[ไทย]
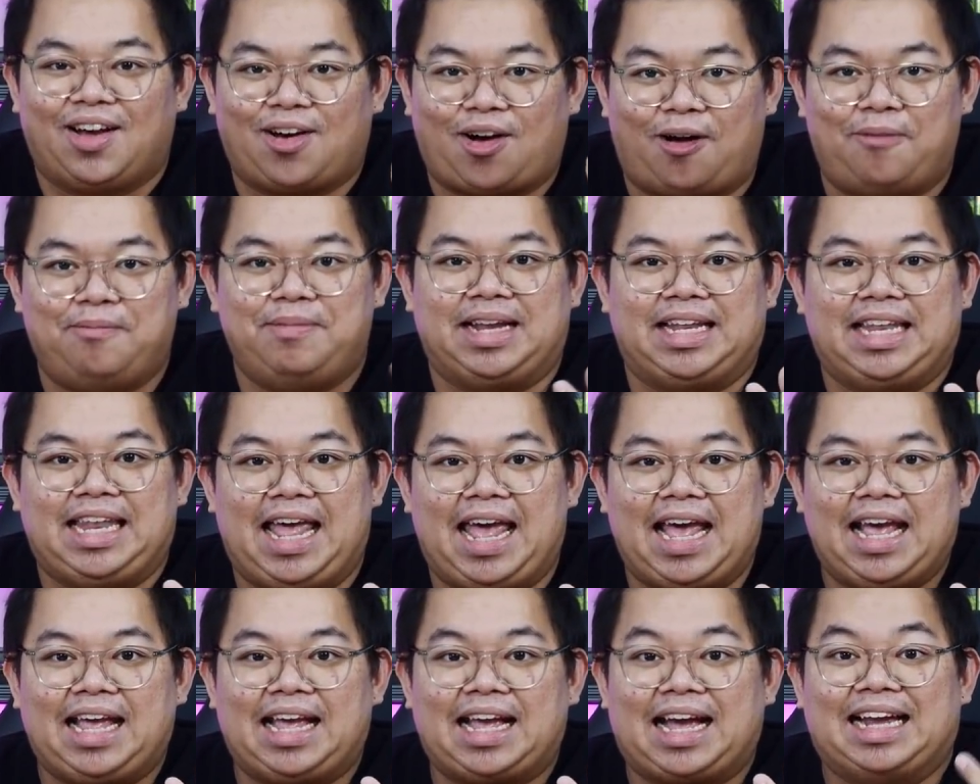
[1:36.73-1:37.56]
Comet
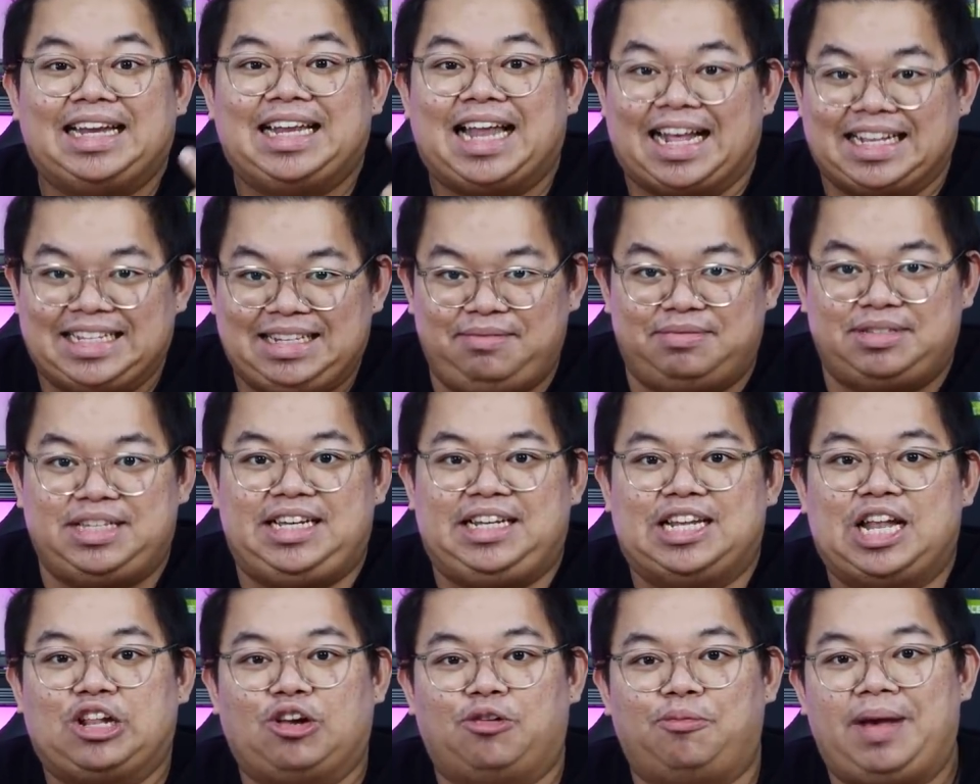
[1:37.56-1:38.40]
เล็กขนาด
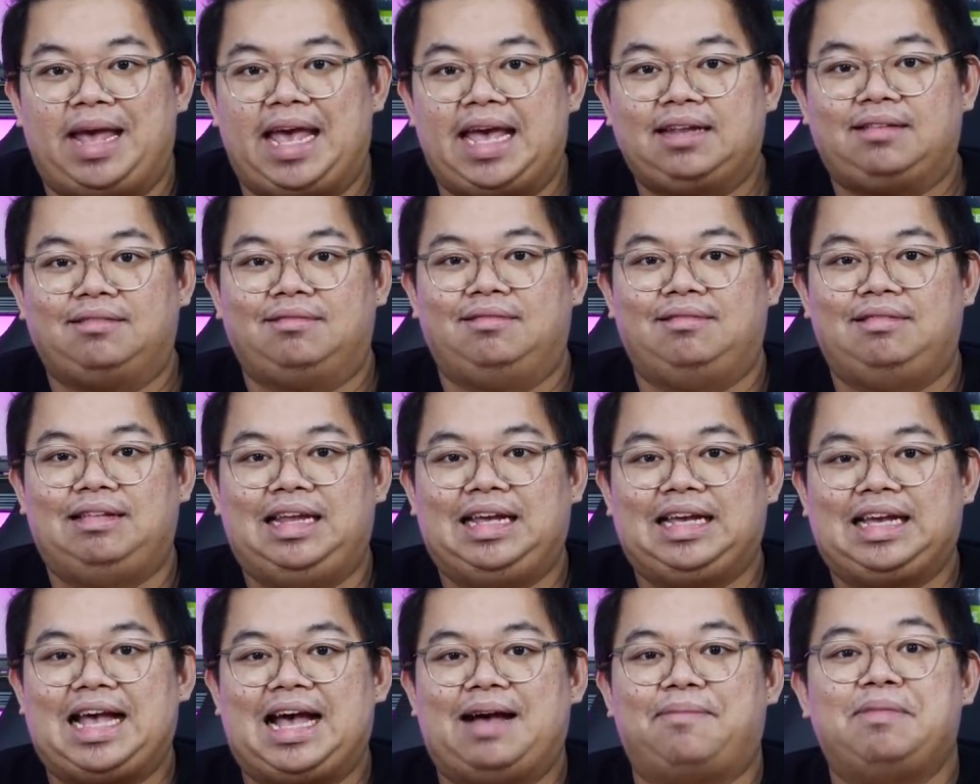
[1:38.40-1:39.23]
14 นาโนเมตร
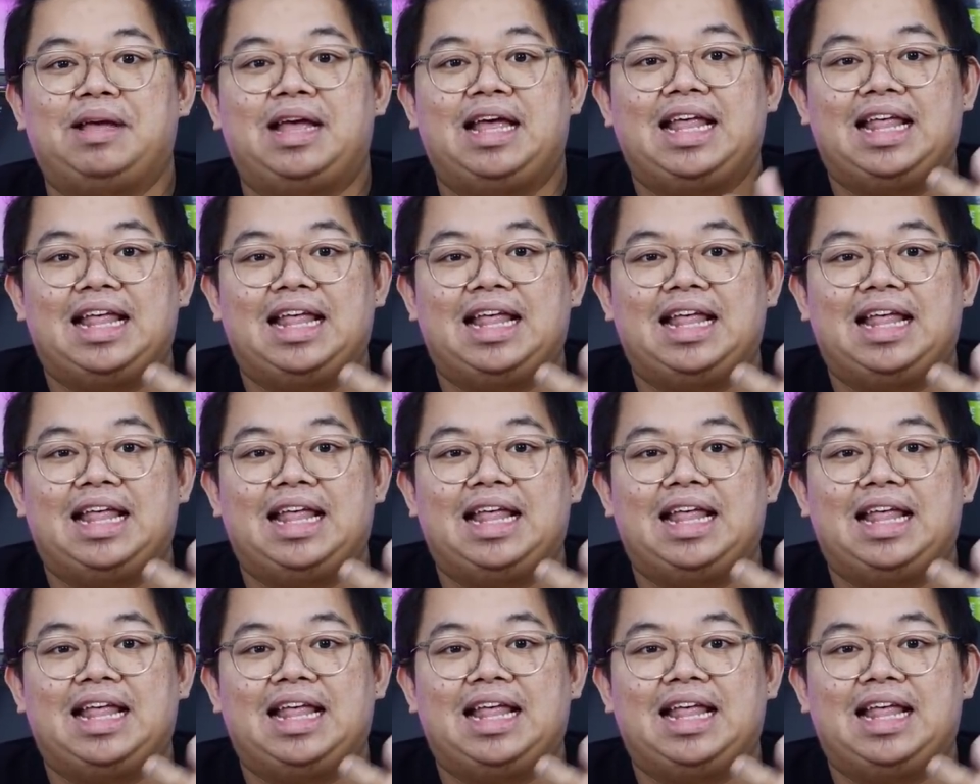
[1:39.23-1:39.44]
นะครับ